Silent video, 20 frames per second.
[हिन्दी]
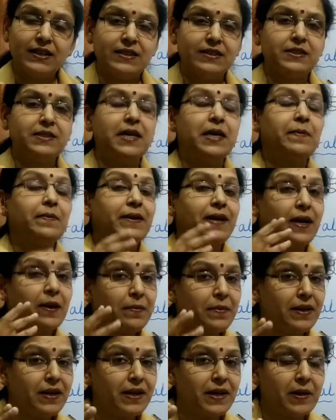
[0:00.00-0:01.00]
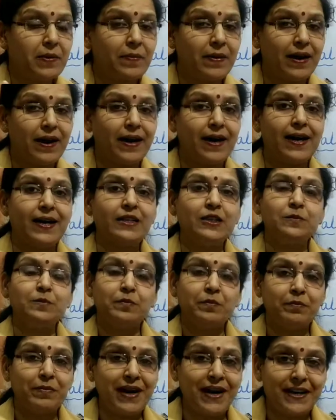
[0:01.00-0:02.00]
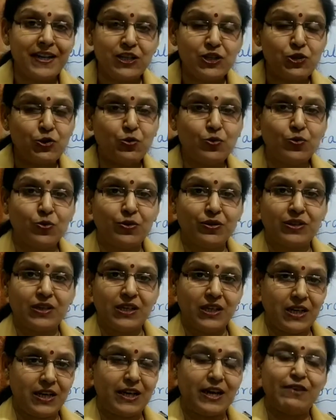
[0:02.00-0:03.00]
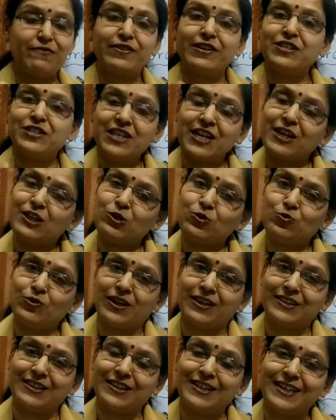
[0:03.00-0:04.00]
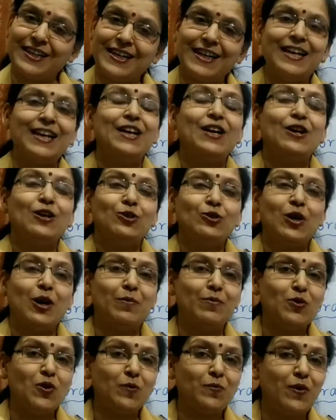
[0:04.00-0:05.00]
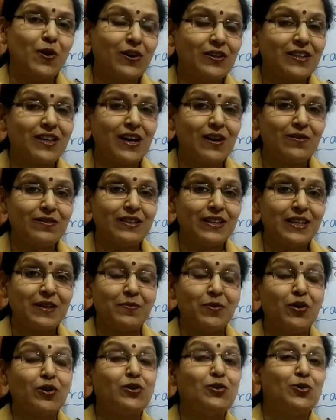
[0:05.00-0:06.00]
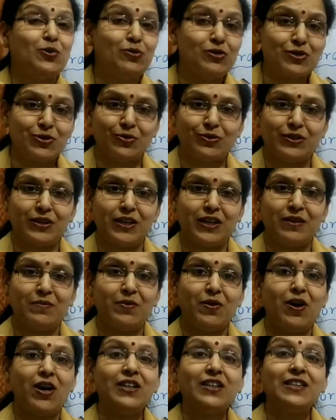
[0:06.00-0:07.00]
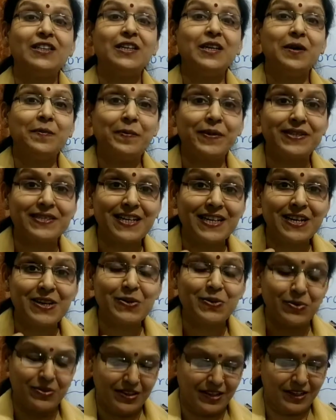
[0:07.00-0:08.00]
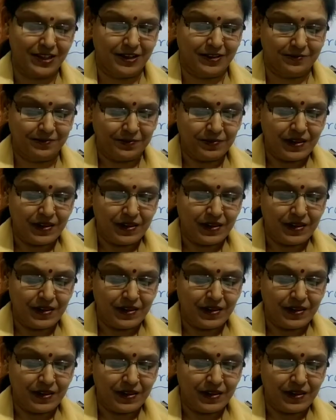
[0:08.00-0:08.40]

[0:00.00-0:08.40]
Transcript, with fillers: जब गर्मी के बाद बारिश शुरू होती है वर्षा ऋतु आती है तो हम लोग बहुत क्या होते हैं बहुत खुश होते हैं बहुत प्रसन्न होते हैं